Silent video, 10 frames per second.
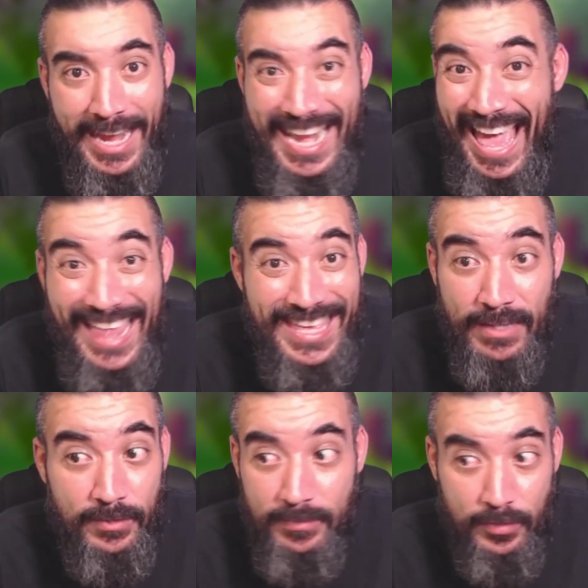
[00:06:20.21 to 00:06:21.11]
Nadie,
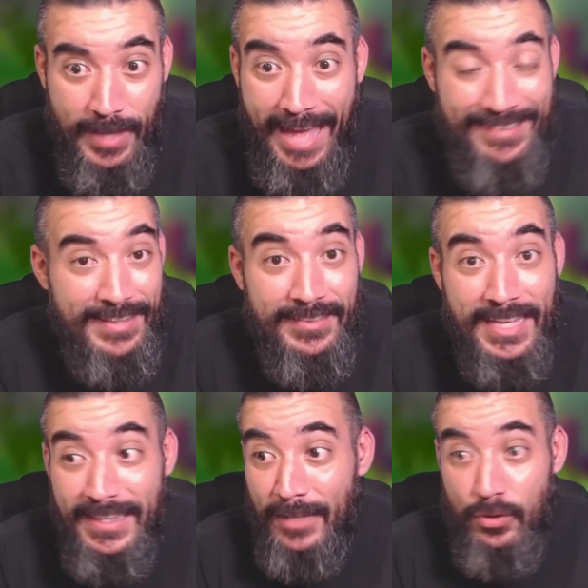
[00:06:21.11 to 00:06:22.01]
o sea, se
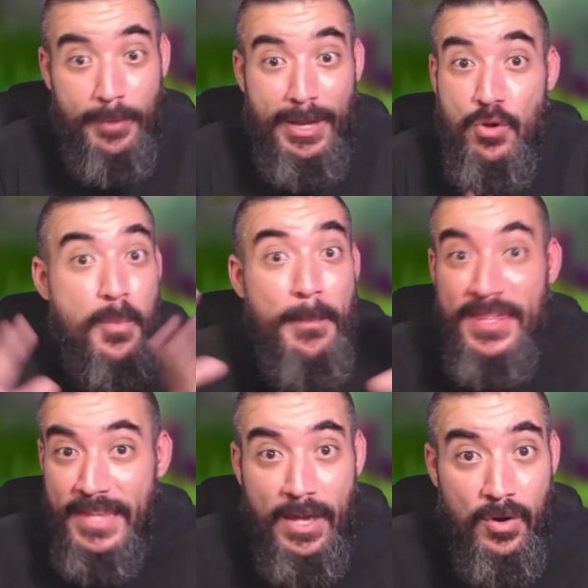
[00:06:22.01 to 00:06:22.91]
entiende que todavía no hay un
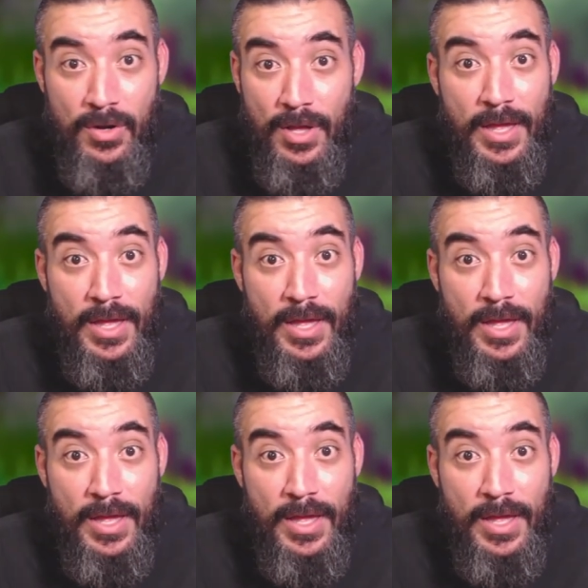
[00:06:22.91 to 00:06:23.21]
video